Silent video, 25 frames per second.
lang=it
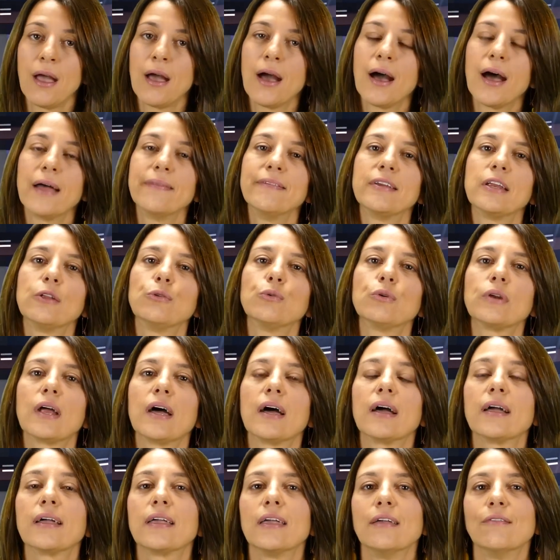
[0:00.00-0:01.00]
Addirittura
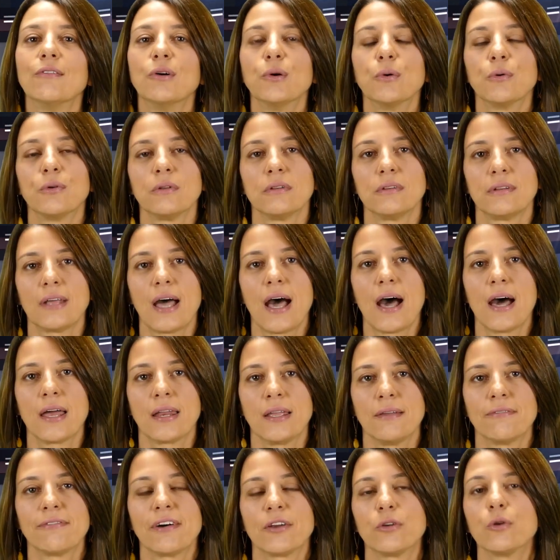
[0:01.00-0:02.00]
anche i
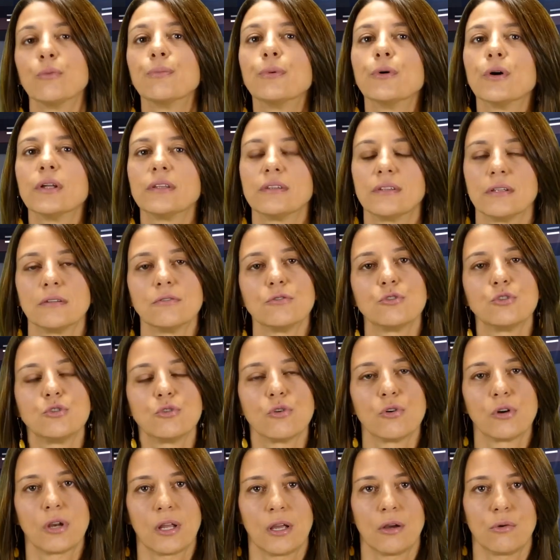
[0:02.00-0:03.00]
volontari fanno più
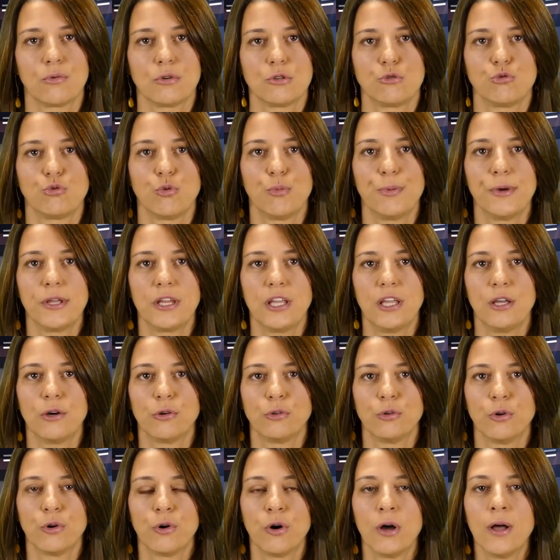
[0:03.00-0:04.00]
attenzione in questo
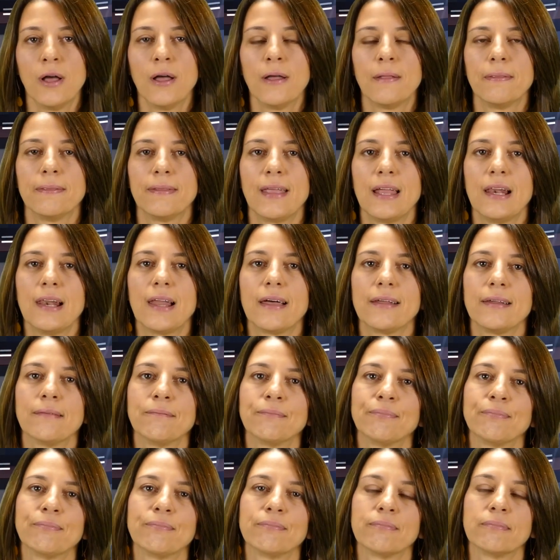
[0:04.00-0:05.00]
periodo nella,
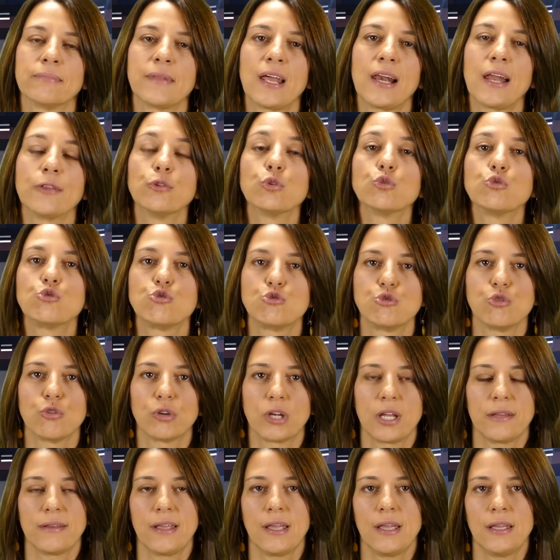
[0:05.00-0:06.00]

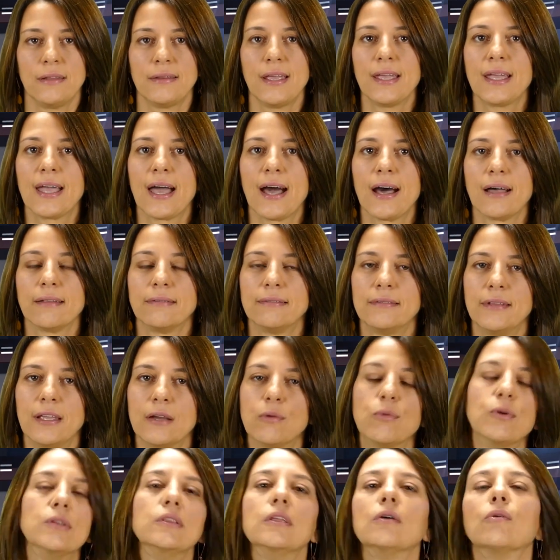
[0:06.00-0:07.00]
nell'adozione dei, dei
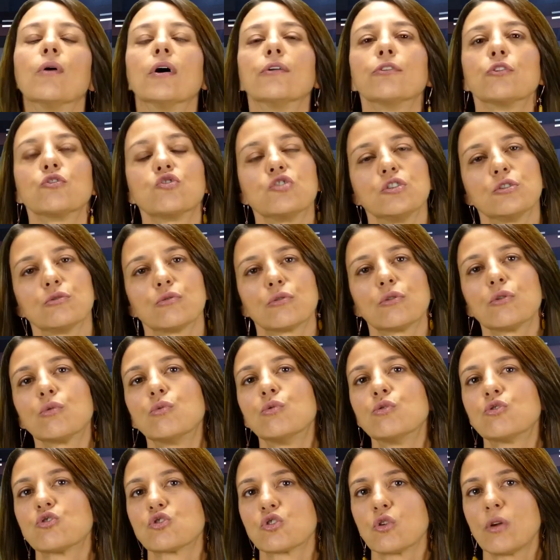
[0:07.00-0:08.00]
gatti, quindi quando ci sono
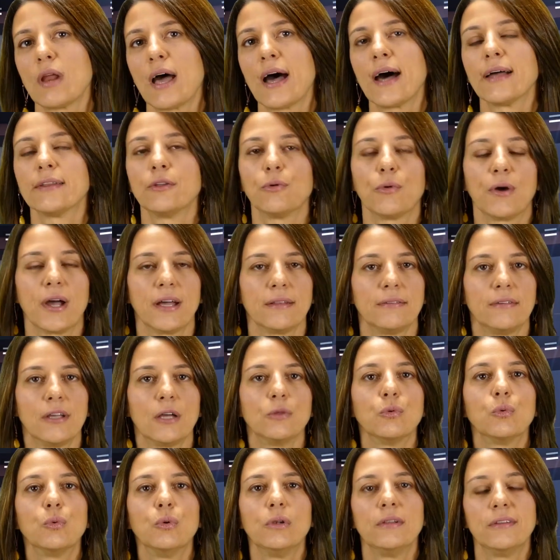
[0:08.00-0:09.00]
cucciolate o gatti
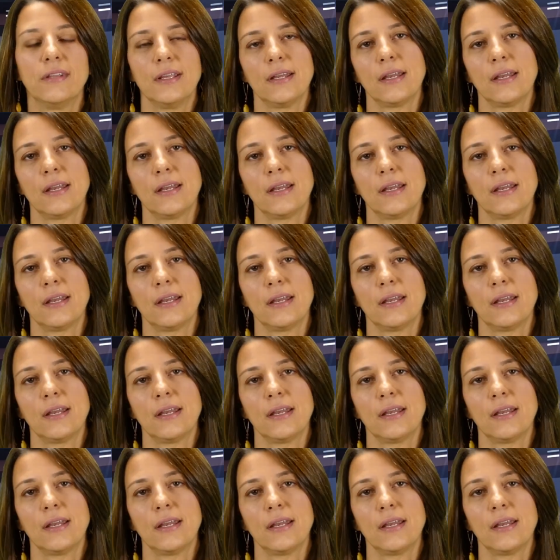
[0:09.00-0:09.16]
adulti